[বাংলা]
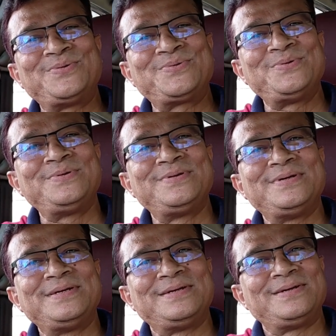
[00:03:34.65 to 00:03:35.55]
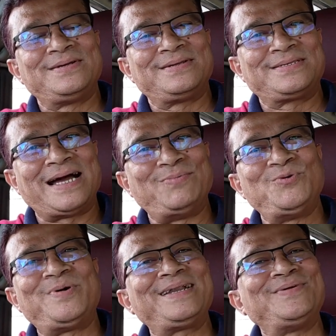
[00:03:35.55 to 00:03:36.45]
নতুন
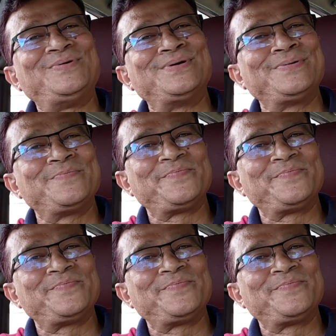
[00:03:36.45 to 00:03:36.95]
সাবুফার এবং